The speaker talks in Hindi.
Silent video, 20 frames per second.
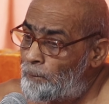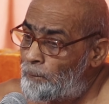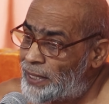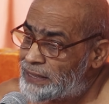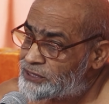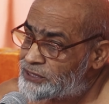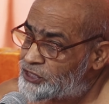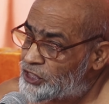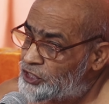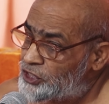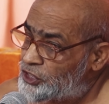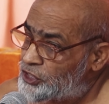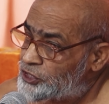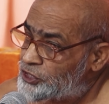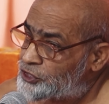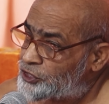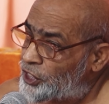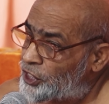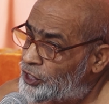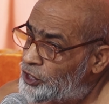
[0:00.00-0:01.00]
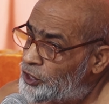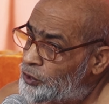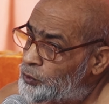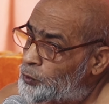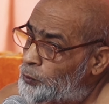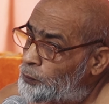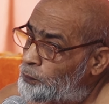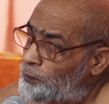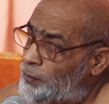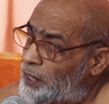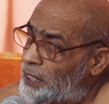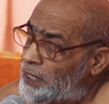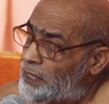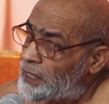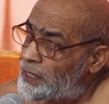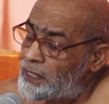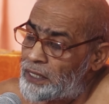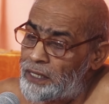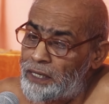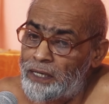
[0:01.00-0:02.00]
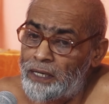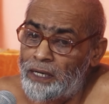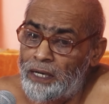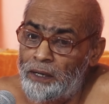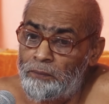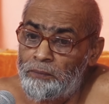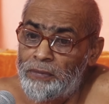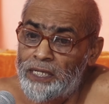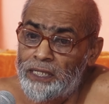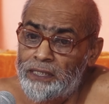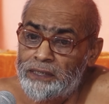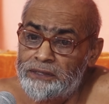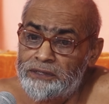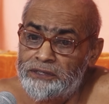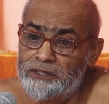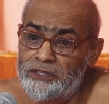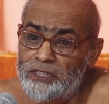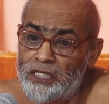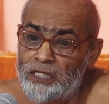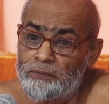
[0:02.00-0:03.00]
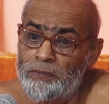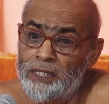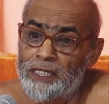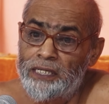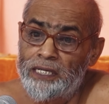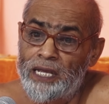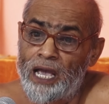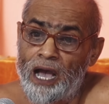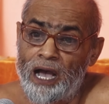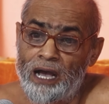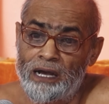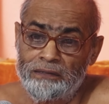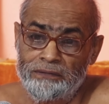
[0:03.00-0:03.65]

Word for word: पंचेंद्री सेनी रूप में हमने जन्म लिया